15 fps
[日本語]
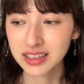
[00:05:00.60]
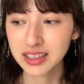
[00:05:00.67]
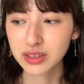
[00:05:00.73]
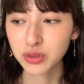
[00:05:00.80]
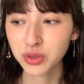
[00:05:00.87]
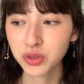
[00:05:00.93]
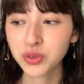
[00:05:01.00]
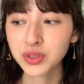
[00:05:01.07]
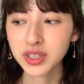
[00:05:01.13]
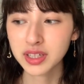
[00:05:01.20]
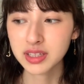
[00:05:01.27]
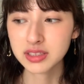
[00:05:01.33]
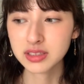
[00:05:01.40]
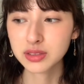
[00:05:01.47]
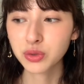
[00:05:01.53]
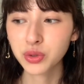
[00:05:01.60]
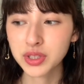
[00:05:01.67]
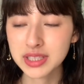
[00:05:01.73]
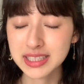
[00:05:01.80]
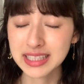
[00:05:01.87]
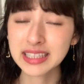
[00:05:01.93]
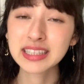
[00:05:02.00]
きっと読んだらすごい
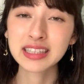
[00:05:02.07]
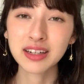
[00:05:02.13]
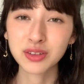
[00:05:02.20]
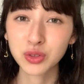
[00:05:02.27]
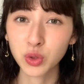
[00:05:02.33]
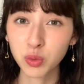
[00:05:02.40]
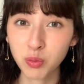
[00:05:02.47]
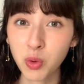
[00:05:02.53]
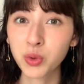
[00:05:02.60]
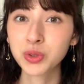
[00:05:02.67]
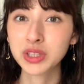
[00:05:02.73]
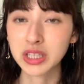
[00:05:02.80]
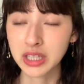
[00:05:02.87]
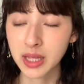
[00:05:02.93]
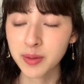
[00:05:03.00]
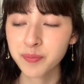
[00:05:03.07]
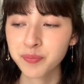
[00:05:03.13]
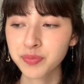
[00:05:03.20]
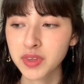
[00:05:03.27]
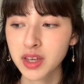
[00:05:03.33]
好きになると思うってね